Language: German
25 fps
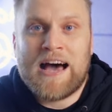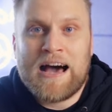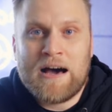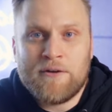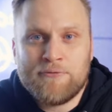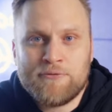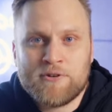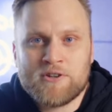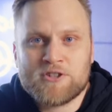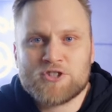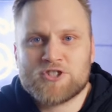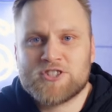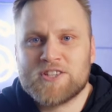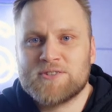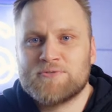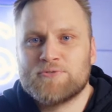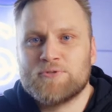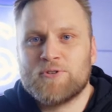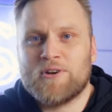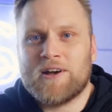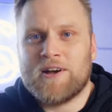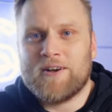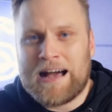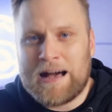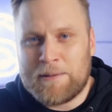AFA steht
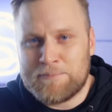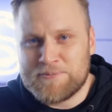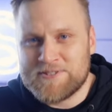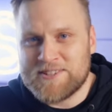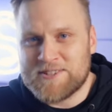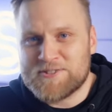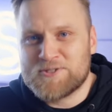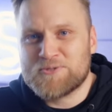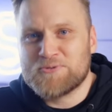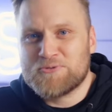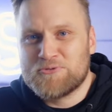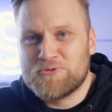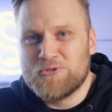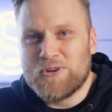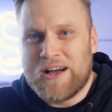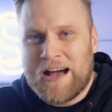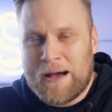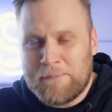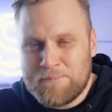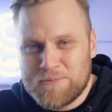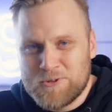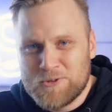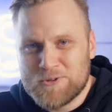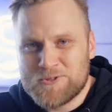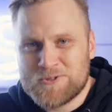für Absetzung für
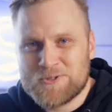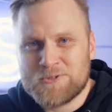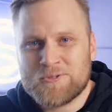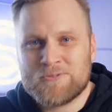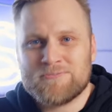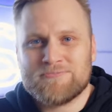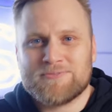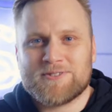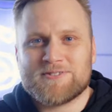Abnutzung,